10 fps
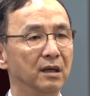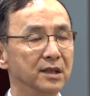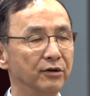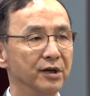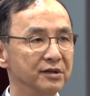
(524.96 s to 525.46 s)

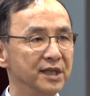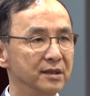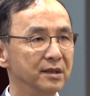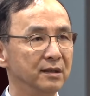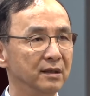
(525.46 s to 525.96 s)
造谣
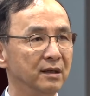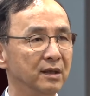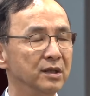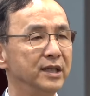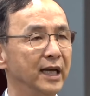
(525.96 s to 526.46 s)
生事？
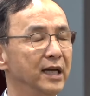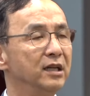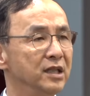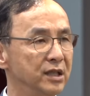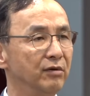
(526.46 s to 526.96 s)

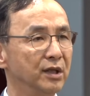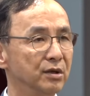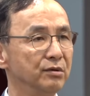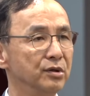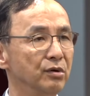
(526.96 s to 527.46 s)
谁希望
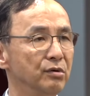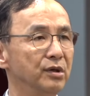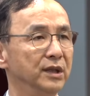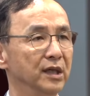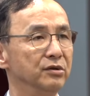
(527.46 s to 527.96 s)
从中
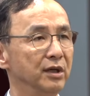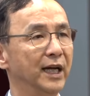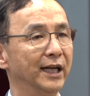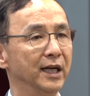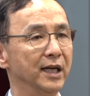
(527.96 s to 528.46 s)
获得最
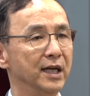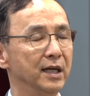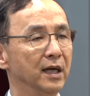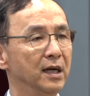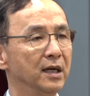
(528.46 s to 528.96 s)
大的利益？